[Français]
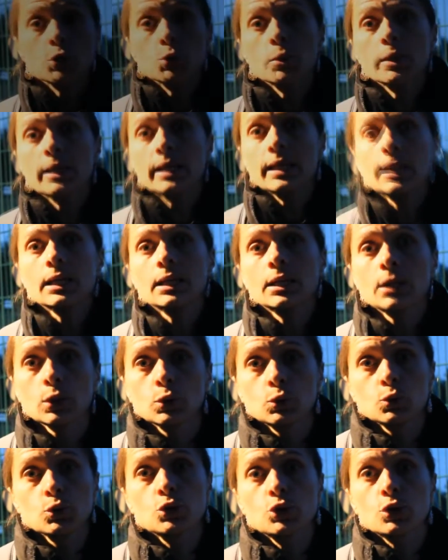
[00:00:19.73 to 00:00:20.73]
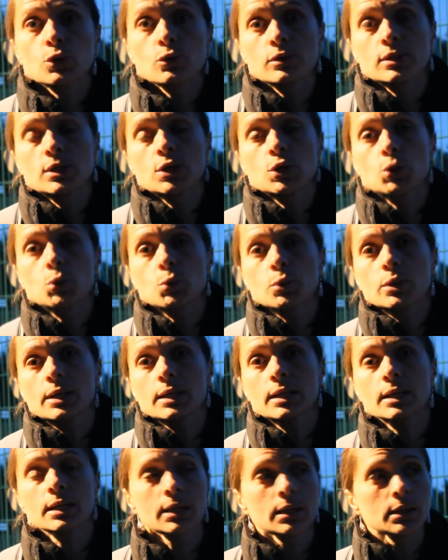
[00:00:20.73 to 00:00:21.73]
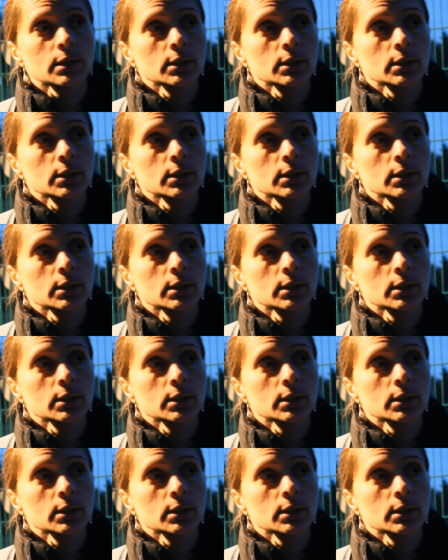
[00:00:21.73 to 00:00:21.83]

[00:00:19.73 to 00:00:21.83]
joué tout ce qu'on s'est joué.